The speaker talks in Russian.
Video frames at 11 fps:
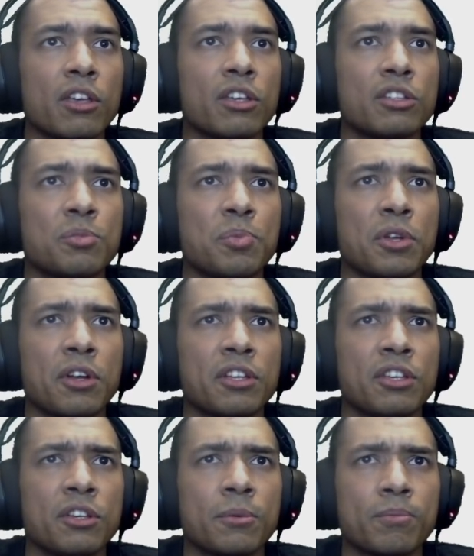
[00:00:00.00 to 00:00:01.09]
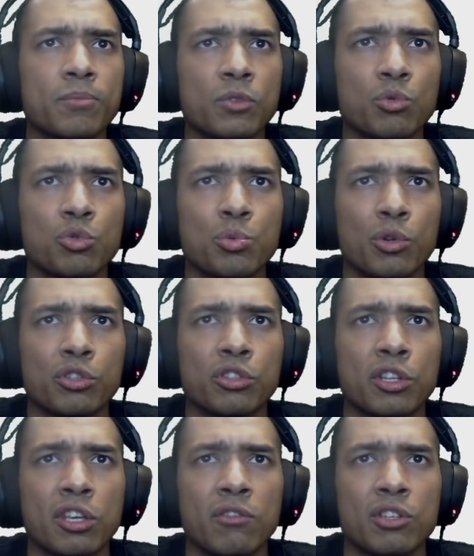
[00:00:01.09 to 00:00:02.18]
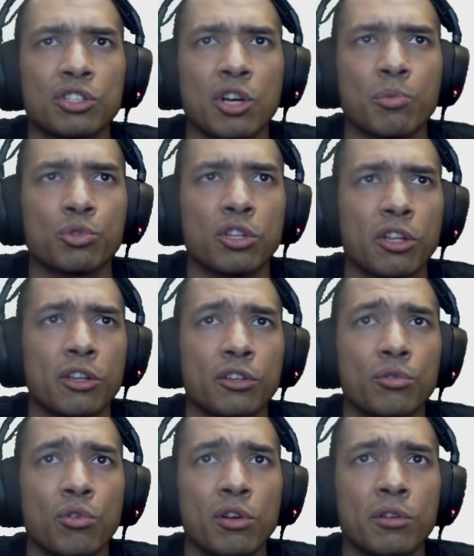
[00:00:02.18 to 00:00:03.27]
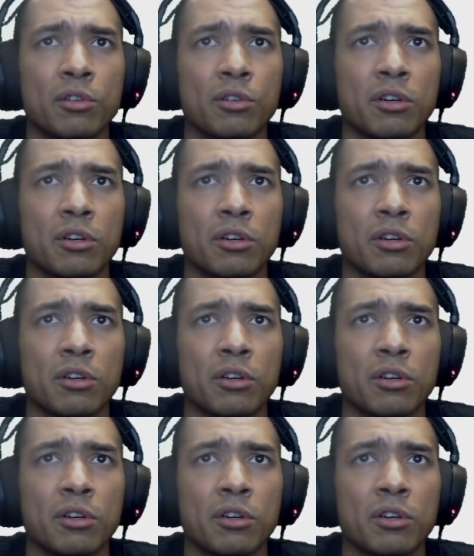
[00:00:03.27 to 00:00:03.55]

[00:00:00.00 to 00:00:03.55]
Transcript: И теперь они, ну, смотрят на такие вещи, как Пустота 3.0, э,